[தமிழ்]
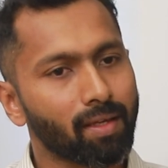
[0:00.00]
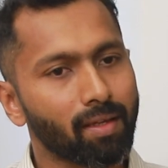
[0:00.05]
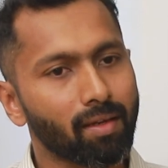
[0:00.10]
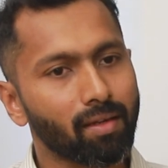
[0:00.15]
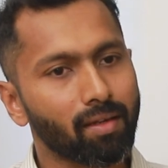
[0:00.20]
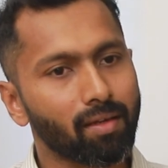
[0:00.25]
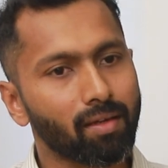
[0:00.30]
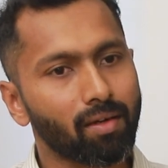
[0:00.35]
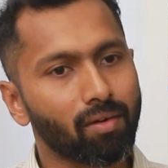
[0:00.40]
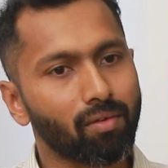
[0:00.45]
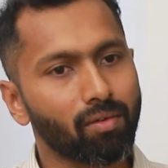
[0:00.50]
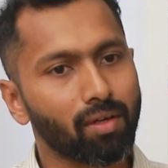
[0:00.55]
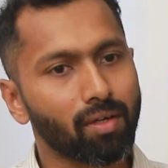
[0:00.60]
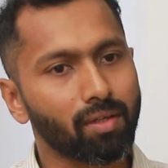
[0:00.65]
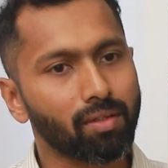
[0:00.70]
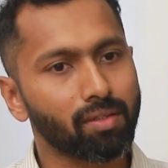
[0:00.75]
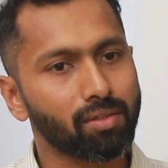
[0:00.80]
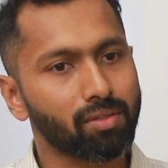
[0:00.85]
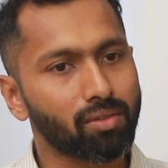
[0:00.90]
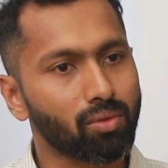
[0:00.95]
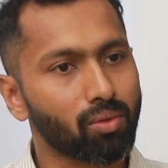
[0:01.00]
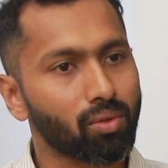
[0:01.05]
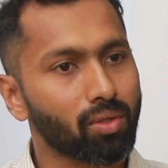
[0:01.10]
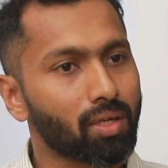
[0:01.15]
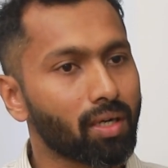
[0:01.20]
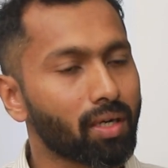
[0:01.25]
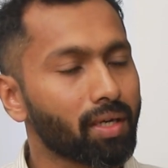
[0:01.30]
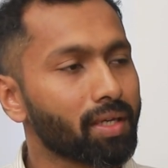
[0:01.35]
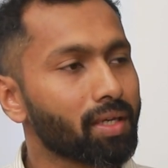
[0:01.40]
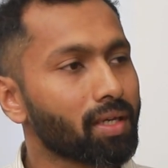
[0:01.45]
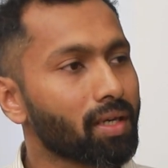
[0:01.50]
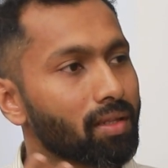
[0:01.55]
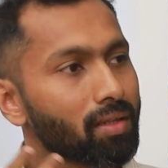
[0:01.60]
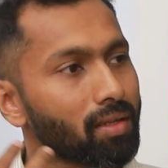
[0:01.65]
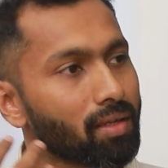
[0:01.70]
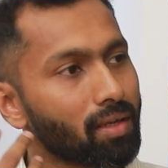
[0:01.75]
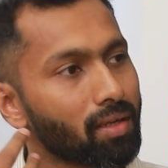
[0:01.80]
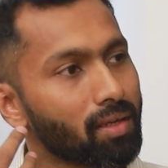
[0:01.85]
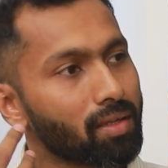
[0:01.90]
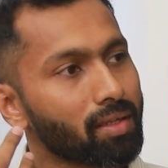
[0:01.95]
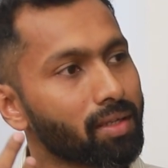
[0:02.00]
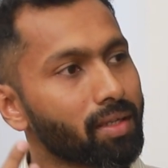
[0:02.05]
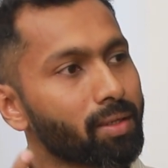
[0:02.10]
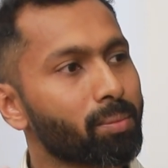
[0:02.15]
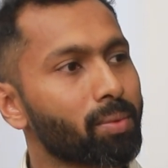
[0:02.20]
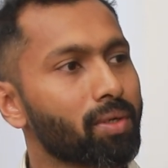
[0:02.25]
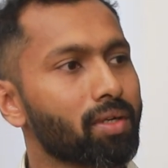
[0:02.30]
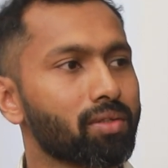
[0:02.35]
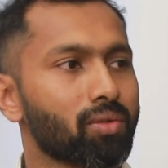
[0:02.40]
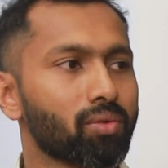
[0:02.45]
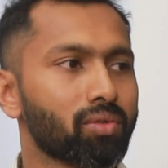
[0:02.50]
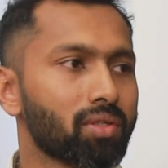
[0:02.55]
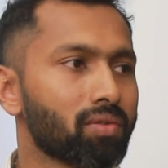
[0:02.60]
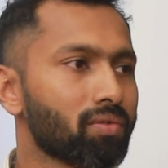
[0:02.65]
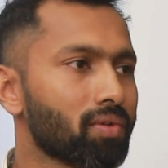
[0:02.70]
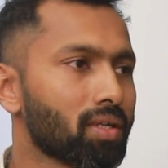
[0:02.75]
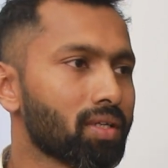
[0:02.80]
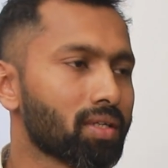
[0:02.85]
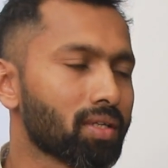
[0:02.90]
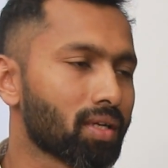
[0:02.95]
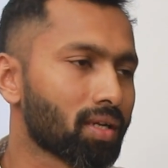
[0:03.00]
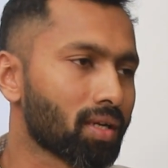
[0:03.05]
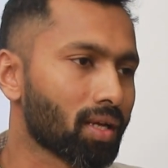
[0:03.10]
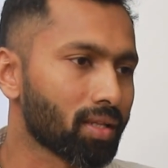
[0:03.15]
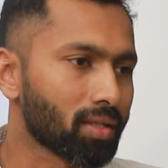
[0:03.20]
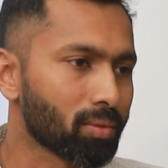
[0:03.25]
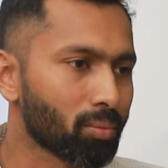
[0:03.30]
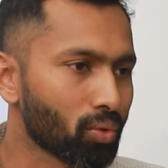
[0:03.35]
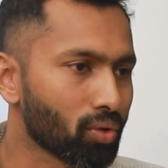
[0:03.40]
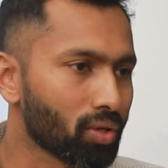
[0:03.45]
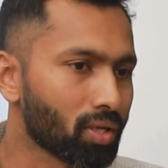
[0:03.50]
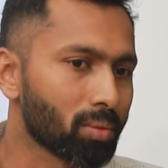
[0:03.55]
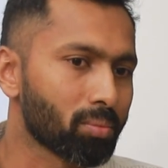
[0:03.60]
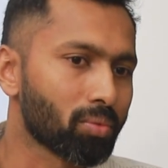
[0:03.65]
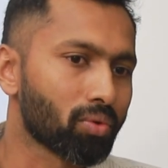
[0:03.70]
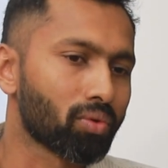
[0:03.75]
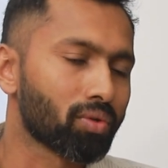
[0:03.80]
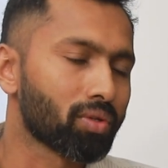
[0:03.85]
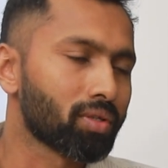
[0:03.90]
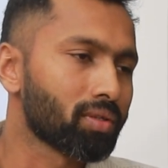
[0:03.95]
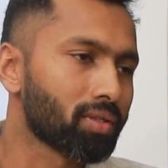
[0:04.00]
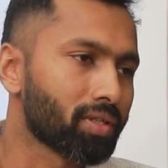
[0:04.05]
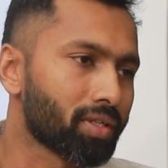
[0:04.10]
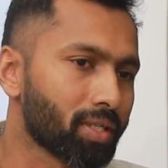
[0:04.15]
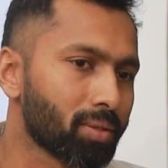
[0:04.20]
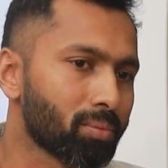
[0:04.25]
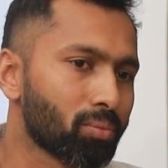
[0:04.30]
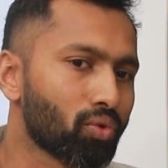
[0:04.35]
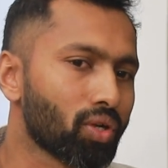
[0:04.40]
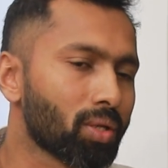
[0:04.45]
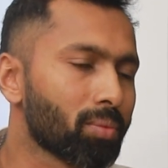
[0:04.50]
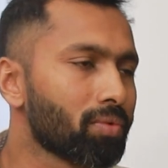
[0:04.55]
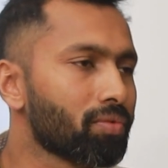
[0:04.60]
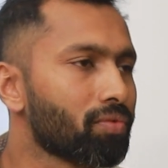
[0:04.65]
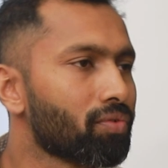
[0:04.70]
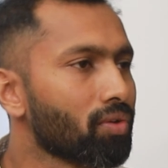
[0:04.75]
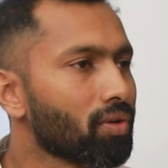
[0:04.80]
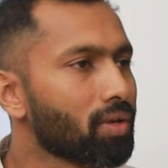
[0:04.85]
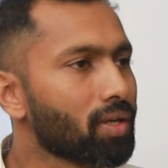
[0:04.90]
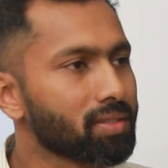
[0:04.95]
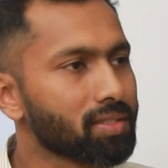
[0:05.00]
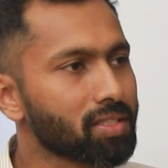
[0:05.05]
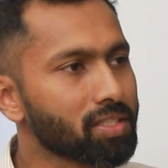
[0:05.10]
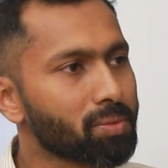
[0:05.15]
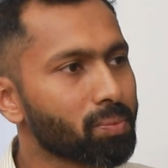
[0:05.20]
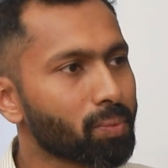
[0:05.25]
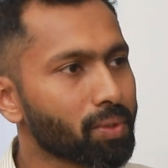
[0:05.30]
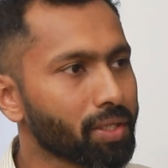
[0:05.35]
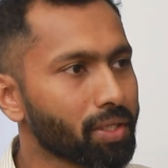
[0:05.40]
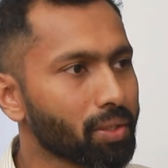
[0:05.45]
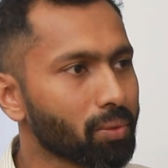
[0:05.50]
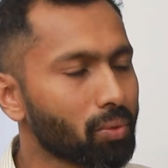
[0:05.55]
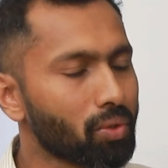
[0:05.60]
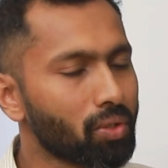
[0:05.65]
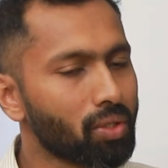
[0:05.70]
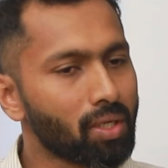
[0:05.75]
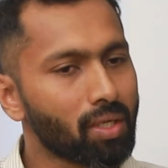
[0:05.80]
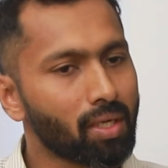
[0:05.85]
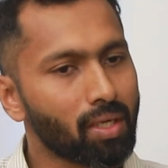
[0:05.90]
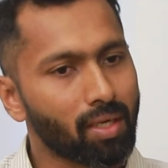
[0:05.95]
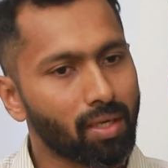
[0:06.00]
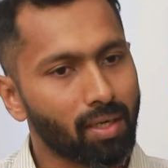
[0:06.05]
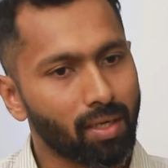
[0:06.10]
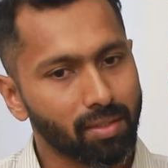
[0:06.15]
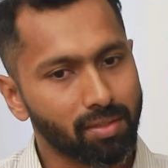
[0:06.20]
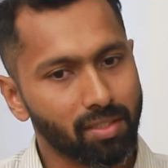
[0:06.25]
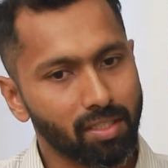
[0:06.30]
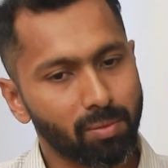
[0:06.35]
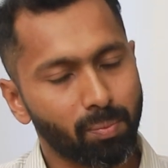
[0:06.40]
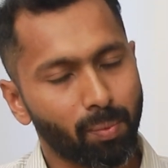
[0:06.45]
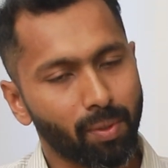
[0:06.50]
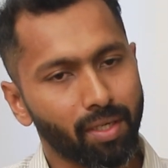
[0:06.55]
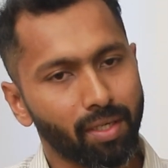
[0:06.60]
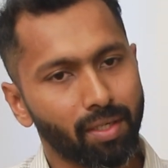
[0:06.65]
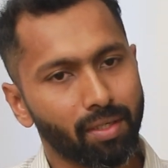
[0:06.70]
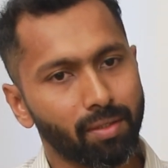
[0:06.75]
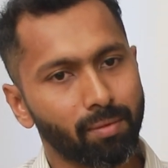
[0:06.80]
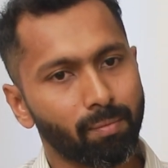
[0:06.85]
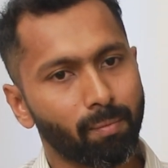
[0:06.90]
இல்லை அவங்க அந்த ஸ்ட்ரோக் ஆகி அதனால ஏற்பட்ட தொந்தரவுனால இருக்கான்னு அது முதல்ல நம்ம ஒரு டீம் மூலியமாக ஃபுல்லாக அசஸ் பண்ணிவிடுவோம் அசஸ் பண்ணிவிட்டு